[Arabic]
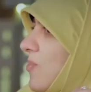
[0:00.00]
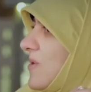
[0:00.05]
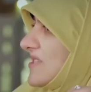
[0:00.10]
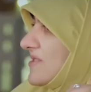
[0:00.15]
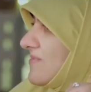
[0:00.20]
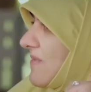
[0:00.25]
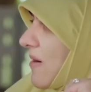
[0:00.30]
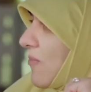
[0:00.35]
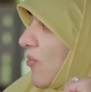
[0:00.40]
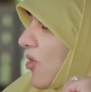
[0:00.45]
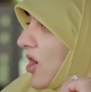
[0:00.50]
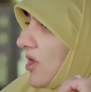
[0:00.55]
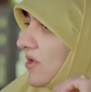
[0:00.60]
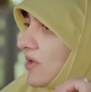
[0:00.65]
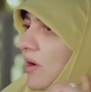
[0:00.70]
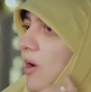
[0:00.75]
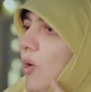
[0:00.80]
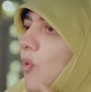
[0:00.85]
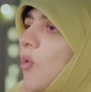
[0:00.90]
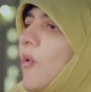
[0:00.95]
بسمع
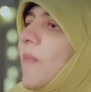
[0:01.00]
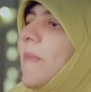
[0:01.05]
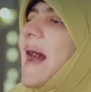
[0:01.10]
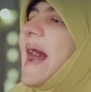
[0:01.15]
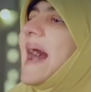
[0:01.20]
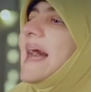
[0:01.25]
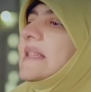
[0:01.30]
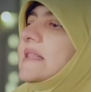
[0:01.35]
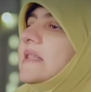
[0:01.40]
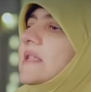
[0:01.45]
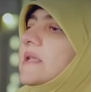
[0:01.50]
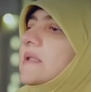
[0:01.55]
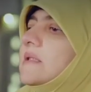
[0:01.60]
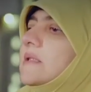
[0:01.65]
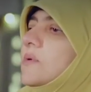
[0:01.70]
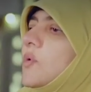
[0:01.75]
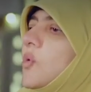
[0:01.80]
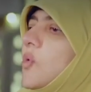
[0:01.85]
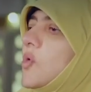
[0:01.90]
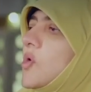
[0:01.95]
محاضره وبحدد
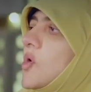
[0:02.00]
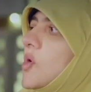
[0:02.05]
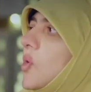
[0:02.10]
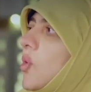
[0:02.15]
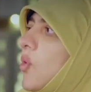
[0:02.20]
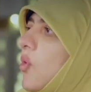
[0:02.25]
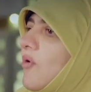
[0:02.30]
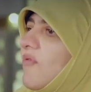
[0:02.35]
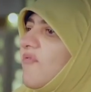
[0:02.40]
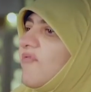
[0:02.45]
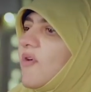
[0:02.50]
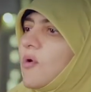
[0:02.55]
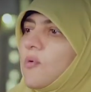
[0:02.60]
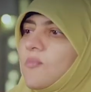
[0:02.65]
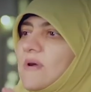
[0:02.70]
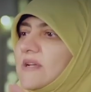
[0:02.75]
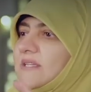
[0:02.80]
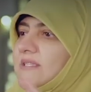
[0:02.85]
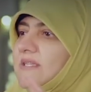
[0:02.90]
كل غرفه ربع